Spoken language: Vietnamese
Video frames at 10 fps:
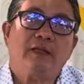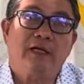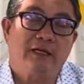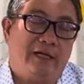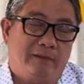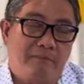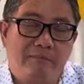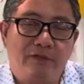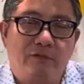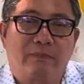thất lạc
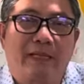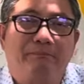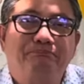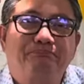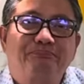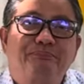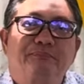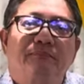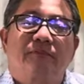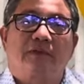mấy chục năm
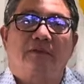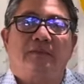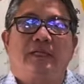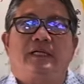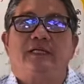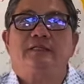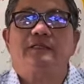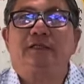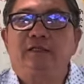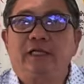cũng là cái
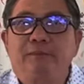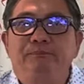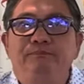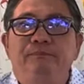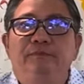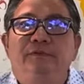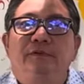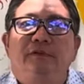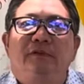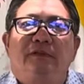sự thử thách
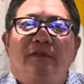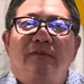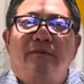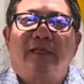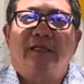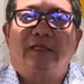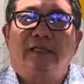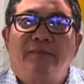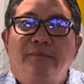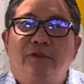nhưng mà cái
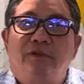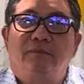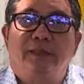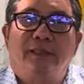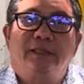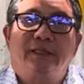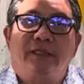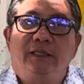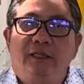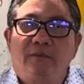đám vô mình đệ
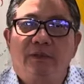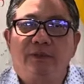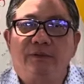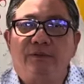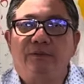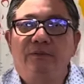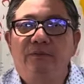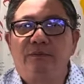tử nó không có hiểu